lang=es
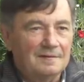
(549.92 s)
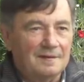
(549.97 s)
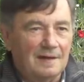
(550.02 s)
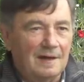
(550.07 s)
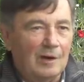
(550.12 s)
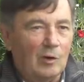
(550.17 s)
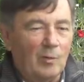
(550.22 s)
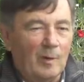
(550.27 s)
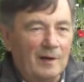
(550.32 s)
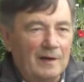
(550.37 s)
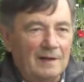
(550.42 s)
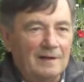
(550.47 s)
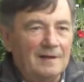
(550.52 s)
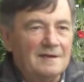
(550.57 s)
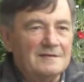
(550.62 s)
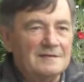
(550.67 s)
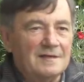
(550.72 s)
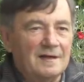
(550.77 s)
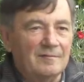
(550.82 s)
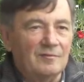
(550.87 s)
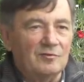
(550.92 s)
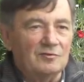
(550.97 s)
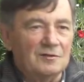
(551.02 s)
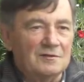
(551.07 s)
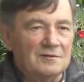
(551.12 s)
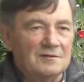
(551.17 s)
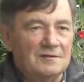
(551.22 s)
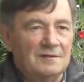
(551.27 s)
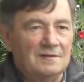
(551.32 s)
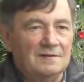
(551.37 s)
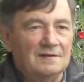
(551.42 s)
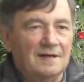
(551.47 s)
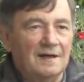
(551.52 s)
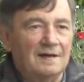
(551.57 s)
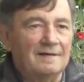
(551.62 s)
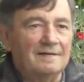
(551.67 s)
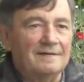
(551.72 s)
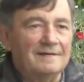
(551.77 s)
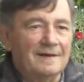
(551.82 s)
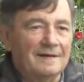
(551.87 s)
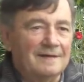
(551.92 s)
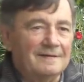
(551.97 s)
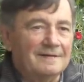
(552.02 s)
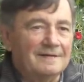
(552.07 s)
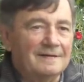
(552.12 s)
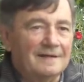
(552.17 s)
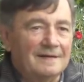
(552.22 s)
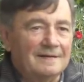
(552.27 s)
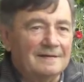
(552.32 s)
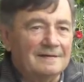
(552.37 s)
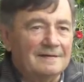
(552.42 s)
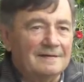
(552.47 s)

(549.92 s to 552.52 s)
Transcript: Que la humanidad seamos así, tan, tan, tan,